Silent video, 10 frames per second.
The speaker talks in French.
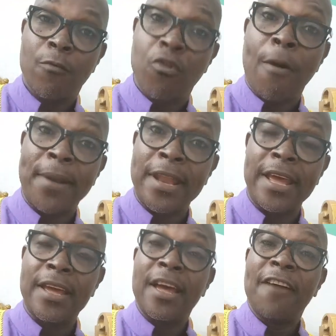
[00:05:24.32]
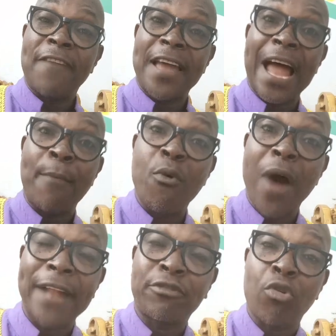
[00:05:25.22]
Vous comprenez Faire l'amour
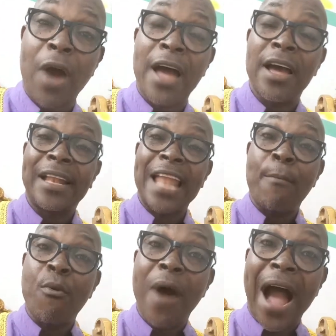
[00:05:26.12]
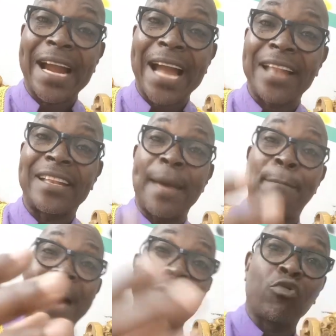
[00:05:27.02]
à trois, l'amour à quatre, les
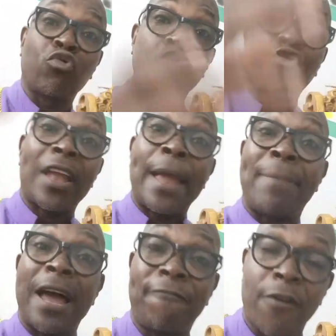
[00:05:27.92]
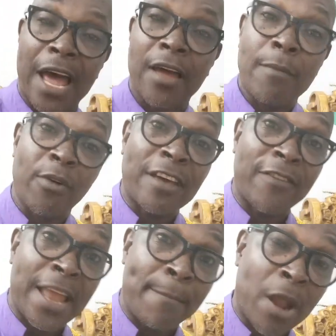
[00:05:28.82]
partout, tout ce que les blancs font là. vous
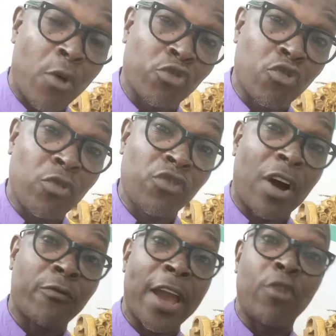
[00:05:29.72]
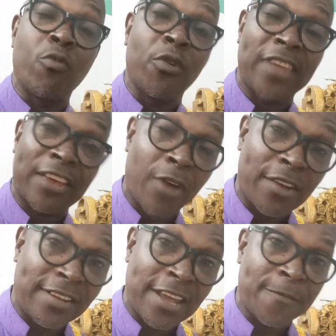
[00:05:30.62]
savez, les blancs aujourd'hui, ils ont envoyé
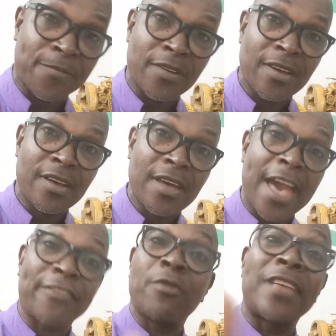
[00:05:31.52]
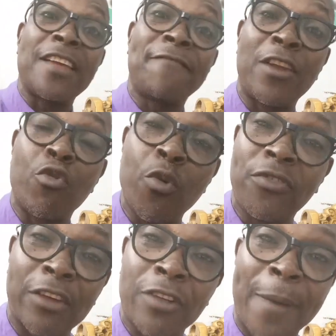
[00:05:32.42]
l'homosexualité. Est-ce que vous allez faire
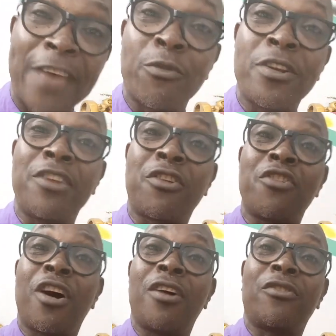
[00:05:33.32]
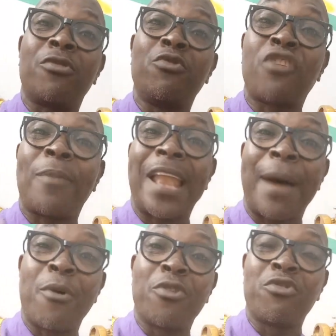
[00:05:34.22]
l'homosexualité Parce que vous dites que non, nous sommes à
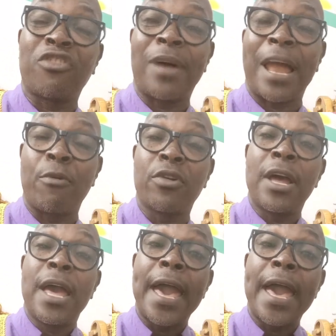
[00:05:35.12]
la mode, nous sommes à la mode,